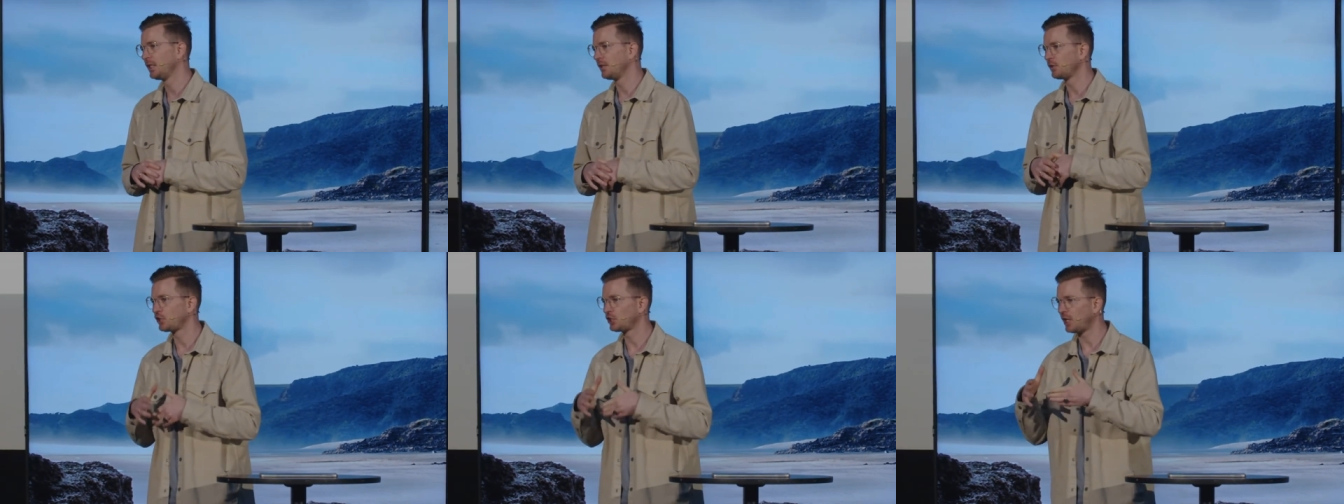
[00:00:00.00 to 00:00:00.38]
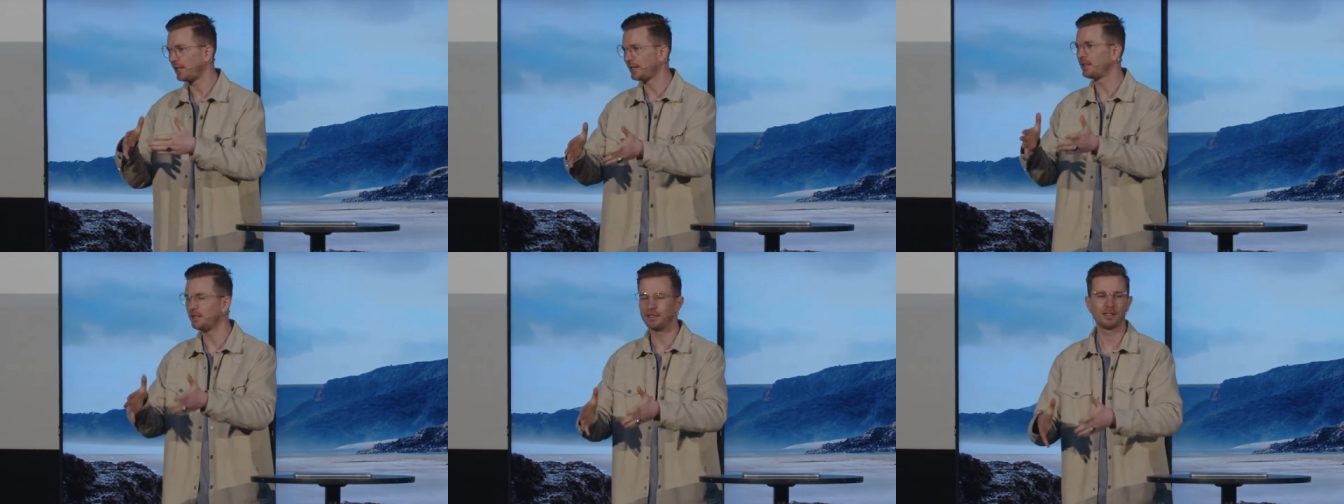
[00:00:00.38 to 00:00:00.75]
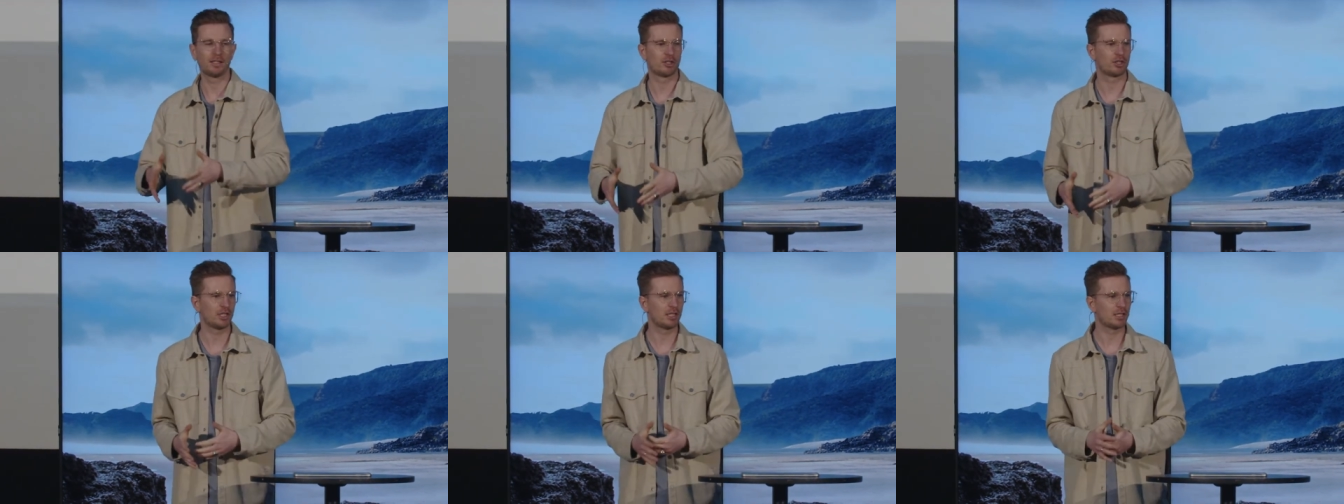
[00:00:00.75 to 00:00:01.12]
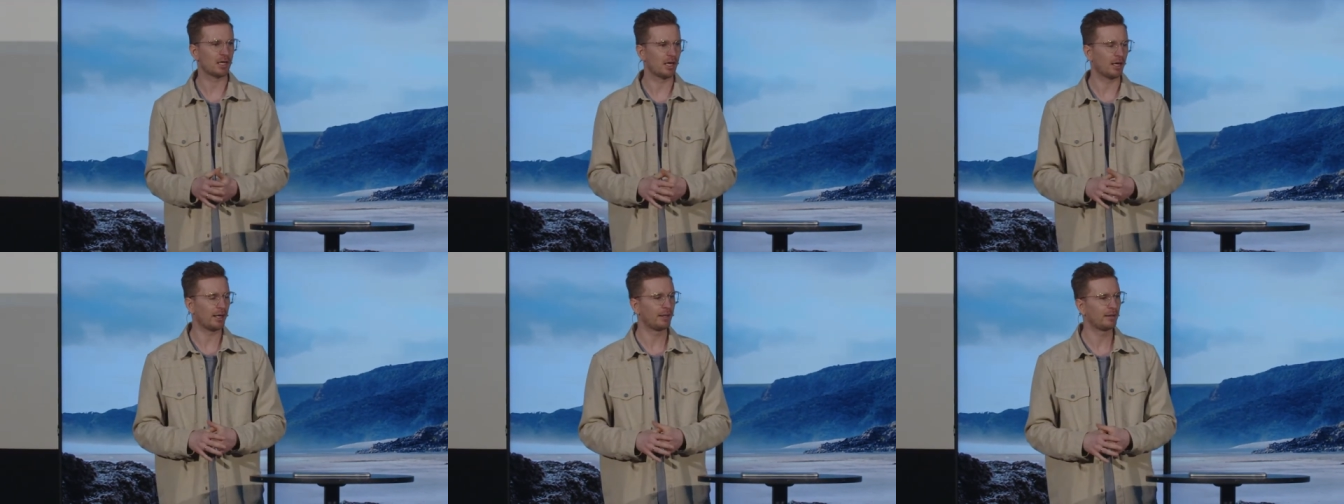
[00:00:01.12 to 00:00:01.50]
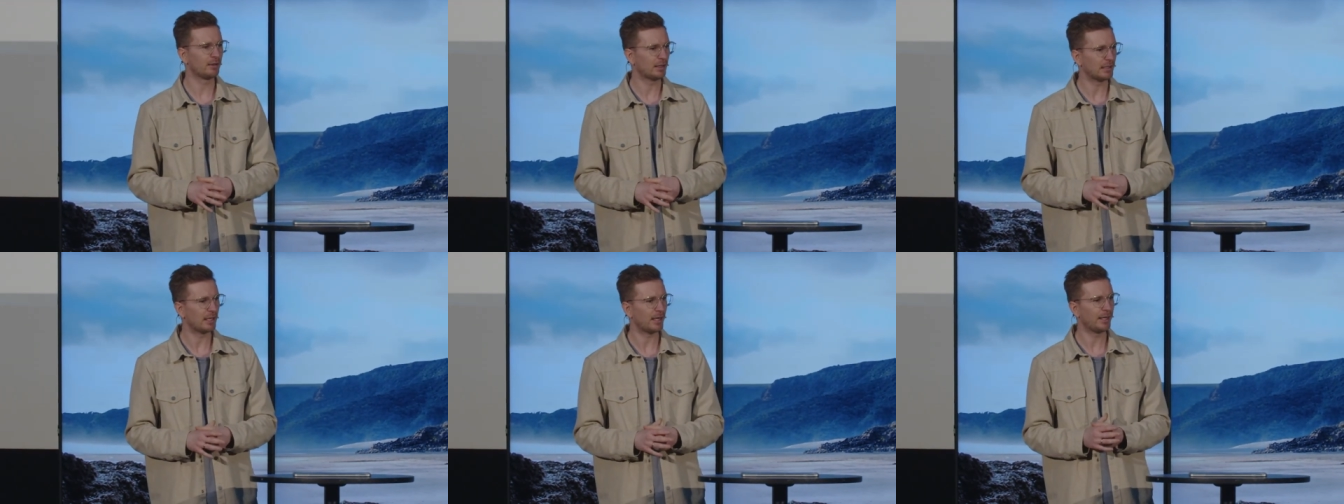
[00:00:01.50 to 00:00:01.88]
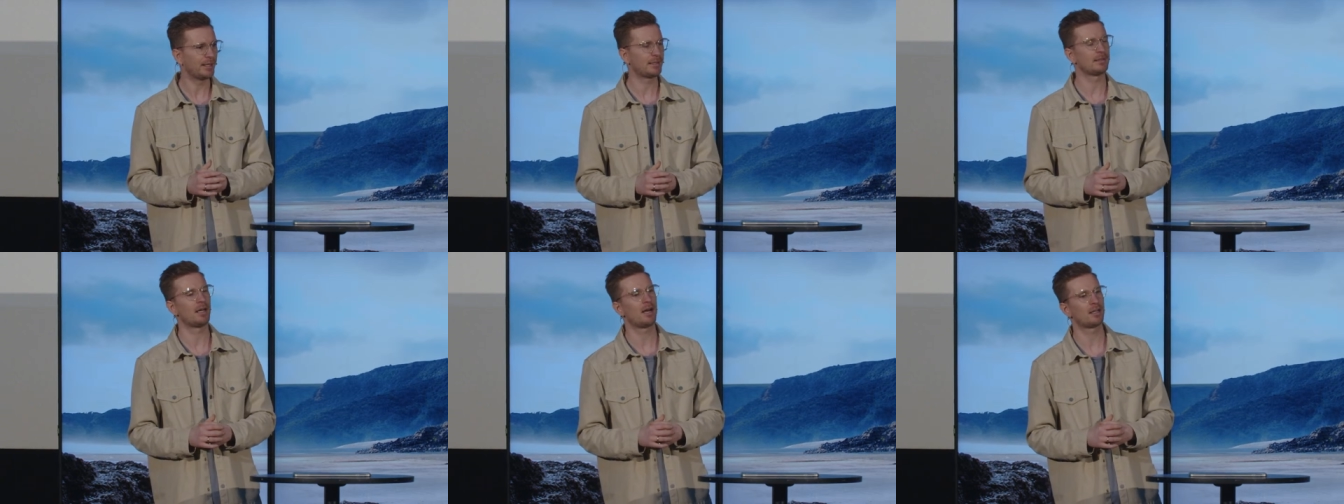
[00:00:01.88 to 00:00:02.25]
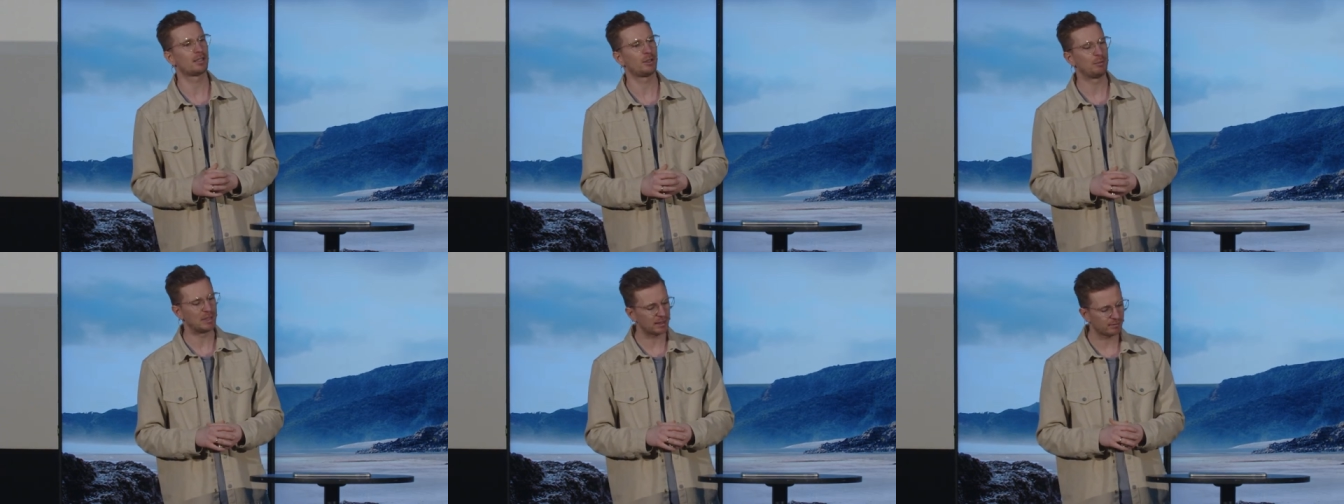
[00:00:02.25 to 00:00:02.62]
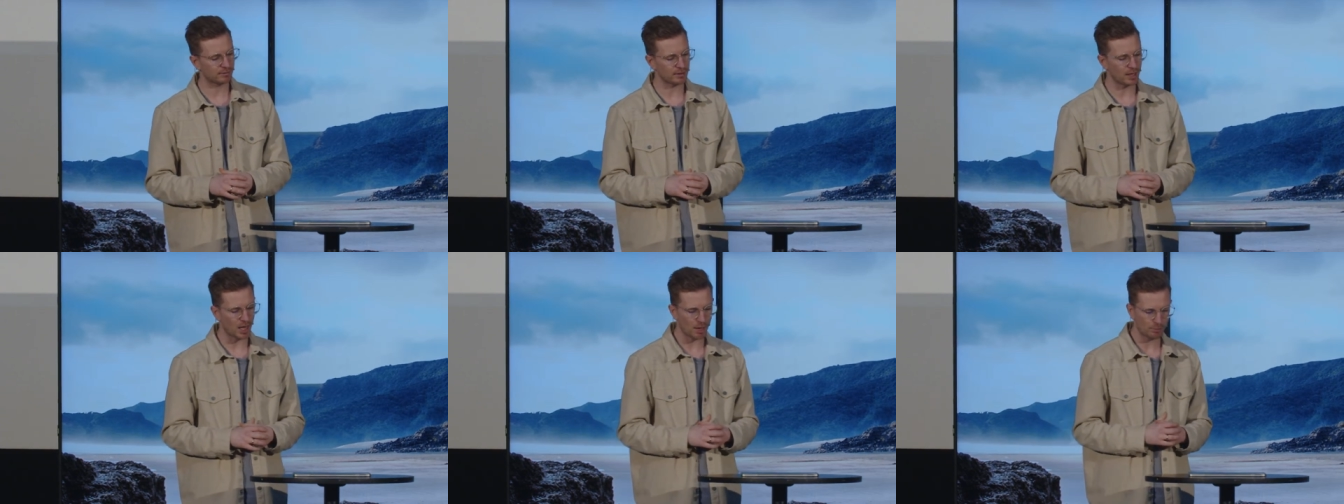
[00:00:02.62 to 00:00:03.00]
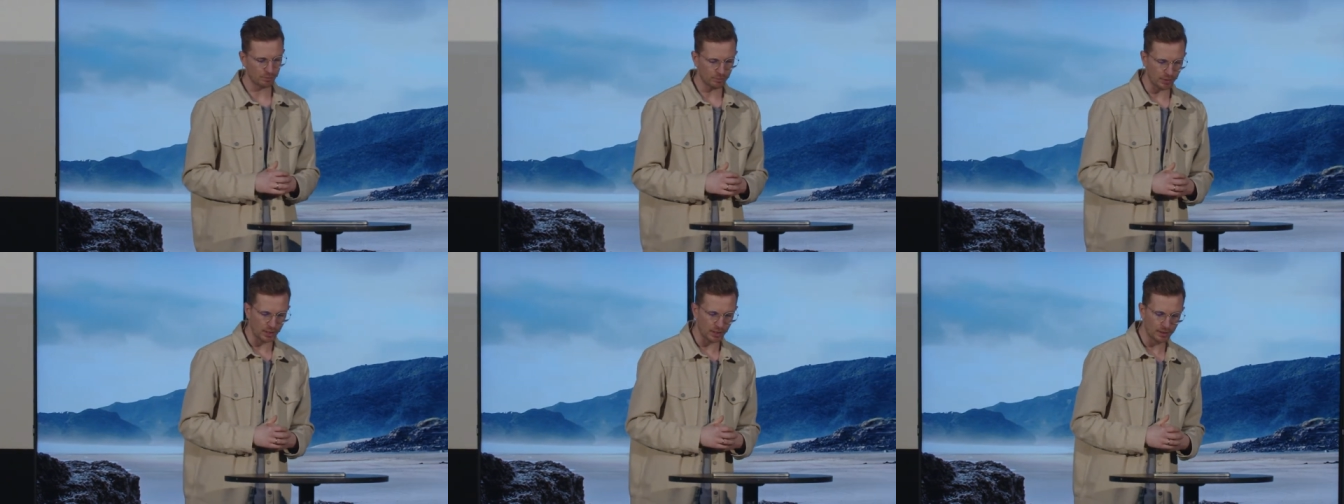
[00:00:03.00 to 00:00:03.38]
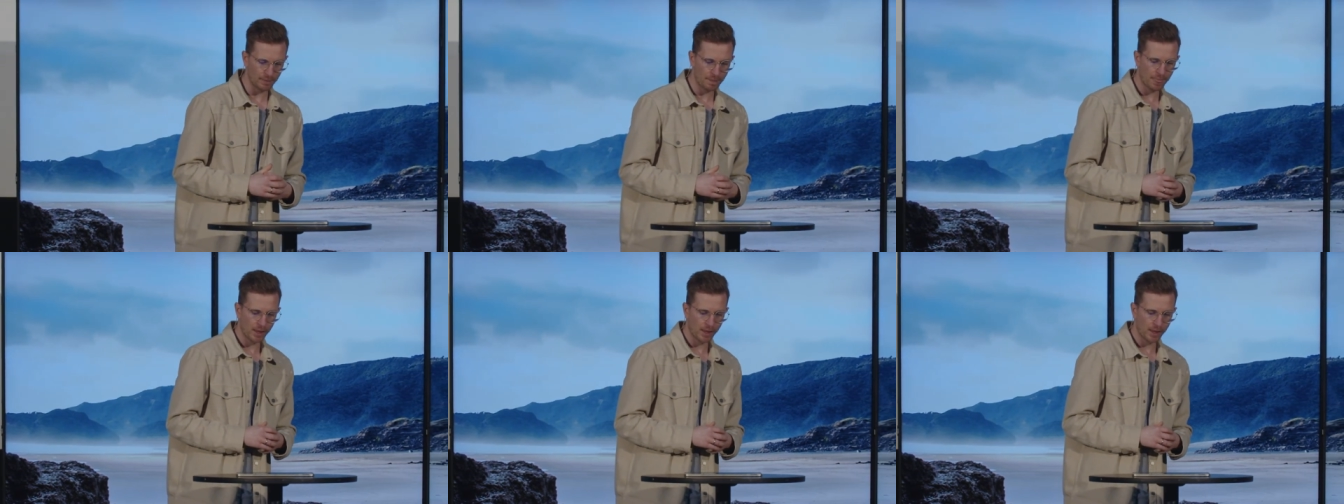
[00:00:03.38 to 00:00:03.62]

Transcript: steigen in die Geschichte ein, gleich nach dem letzten Abendmahl.